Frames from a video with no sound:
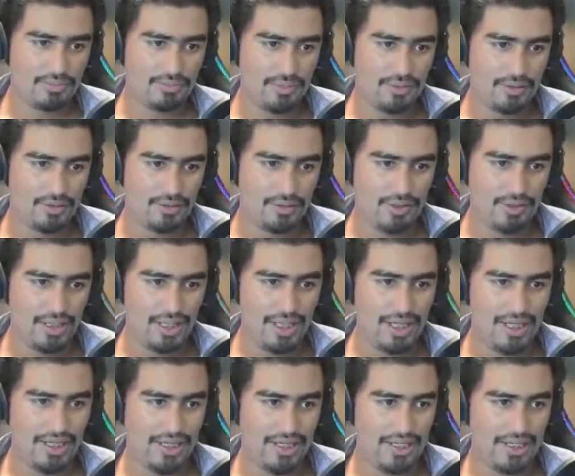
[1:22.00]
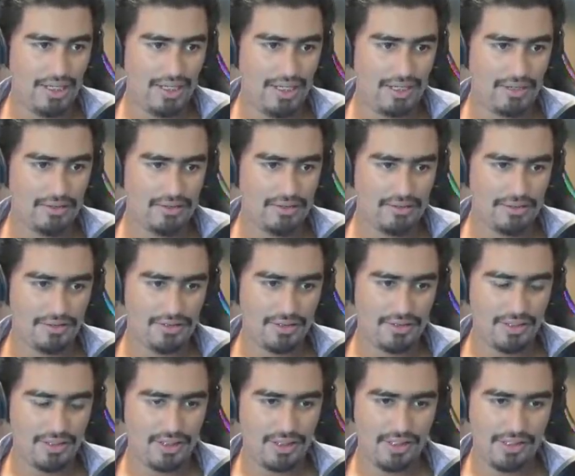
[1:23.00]
poco alejados
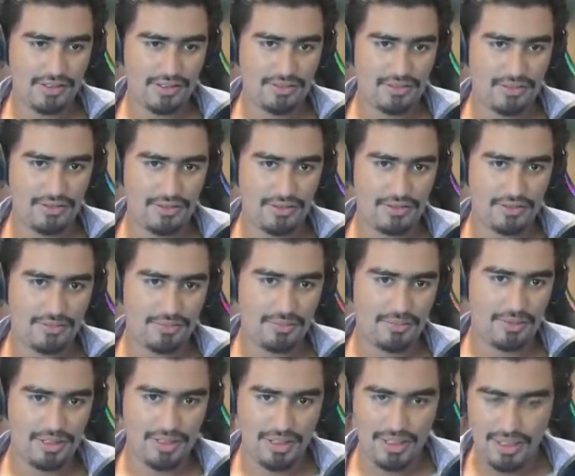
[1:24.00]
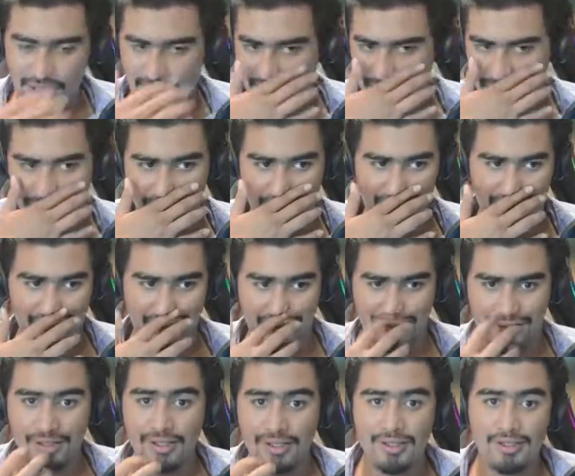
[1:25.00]
y eso nos puede
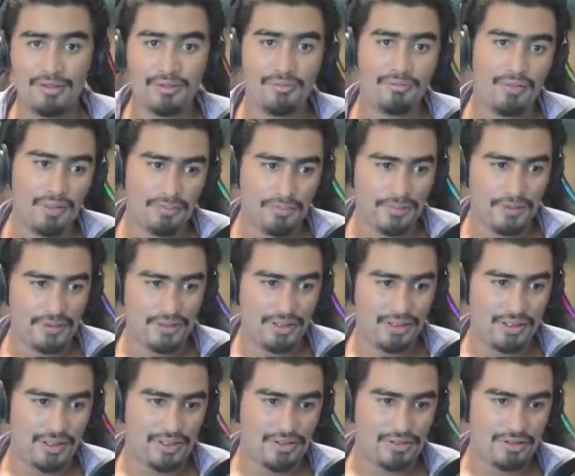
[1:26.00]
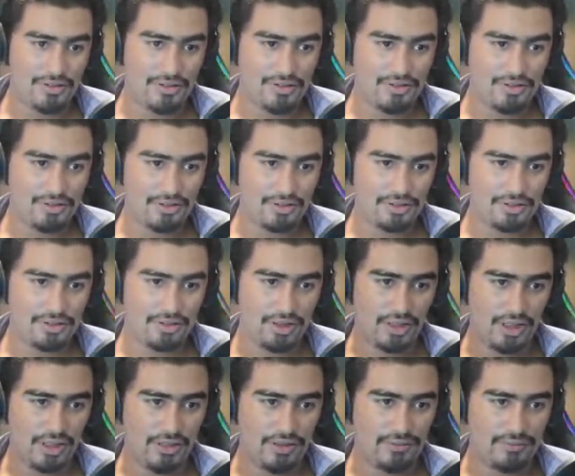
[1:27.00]
afectar. Voy por ti, de hecho. Hostia.